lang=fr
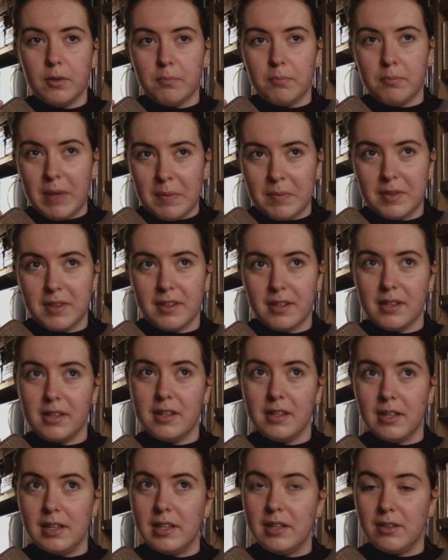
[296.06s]
même
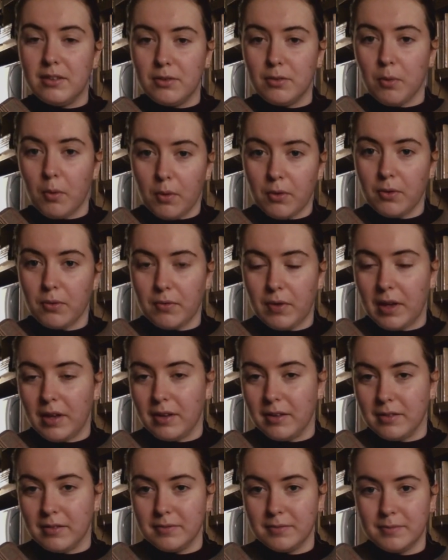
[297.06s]
s'ils sont,
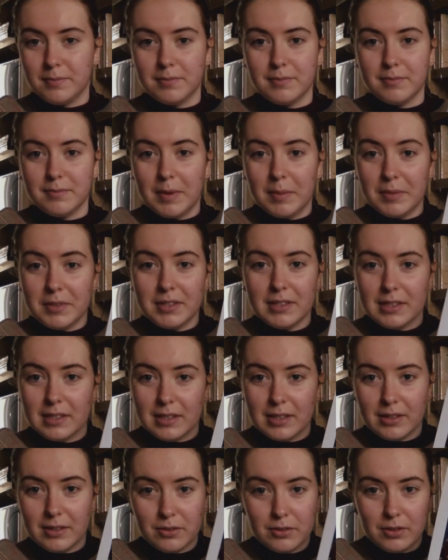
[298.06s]
enfin, même
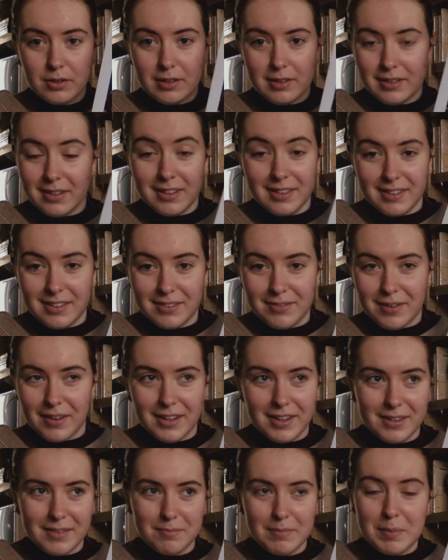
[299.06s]
s'ils,
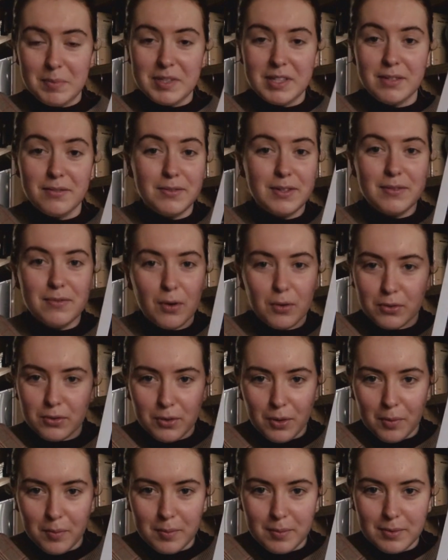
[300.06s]
même s'ils vivent
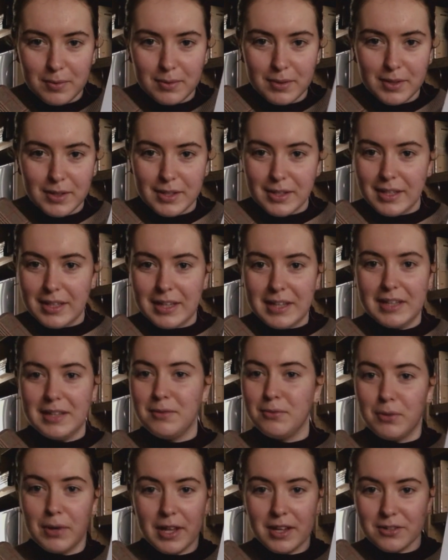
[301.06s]
ensemble et
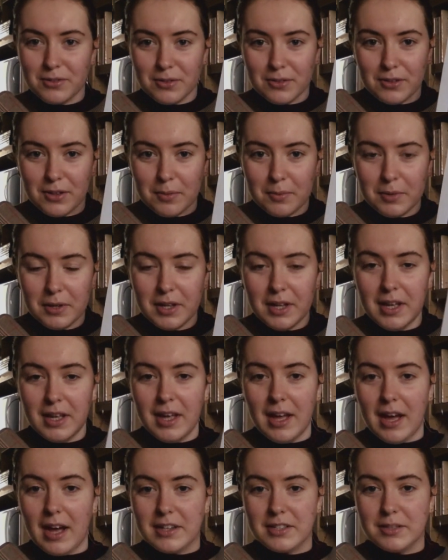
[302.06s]
qu'ils voyagent ensemble,
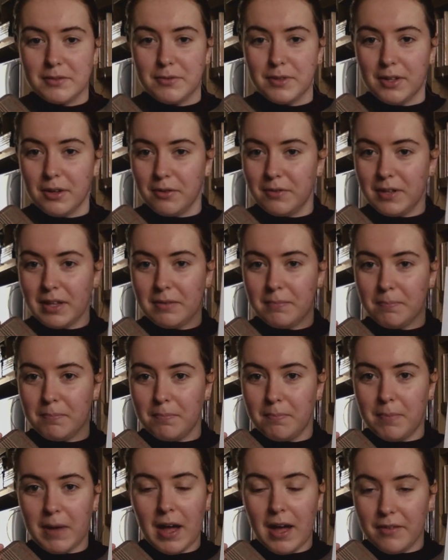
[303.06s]
à chaque fois ils reviennent
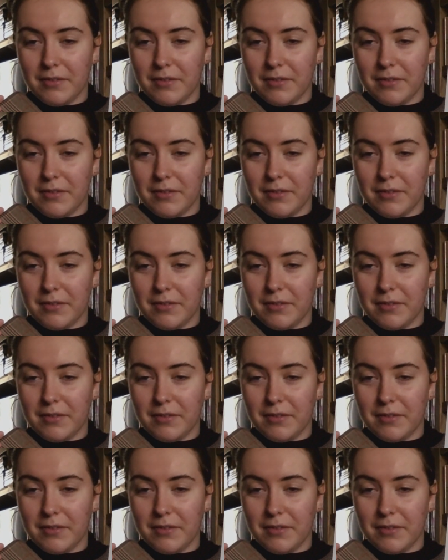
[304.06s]
pas